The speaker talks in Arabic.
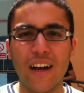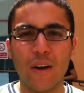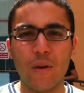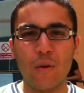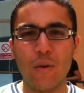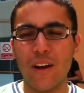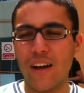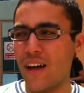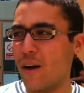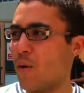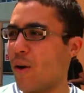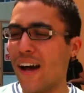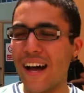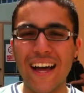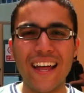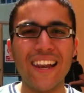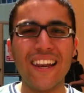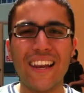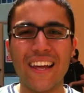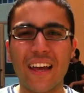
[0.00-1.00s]
او, أو
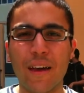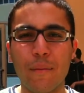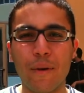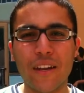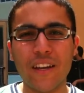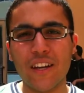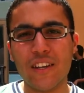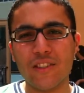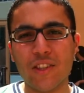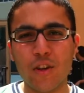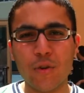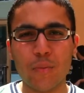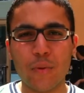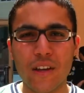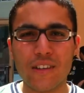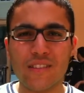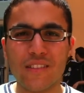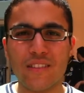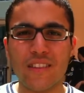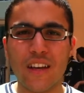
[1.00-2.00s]
اقل كمان يختاروا
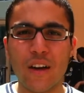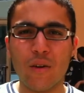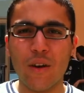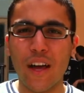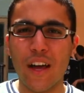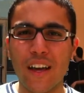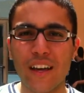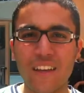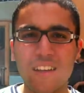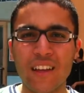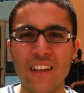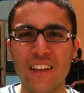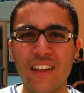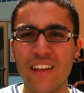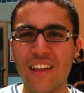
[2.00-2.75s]
بريزنت دي اول حاجه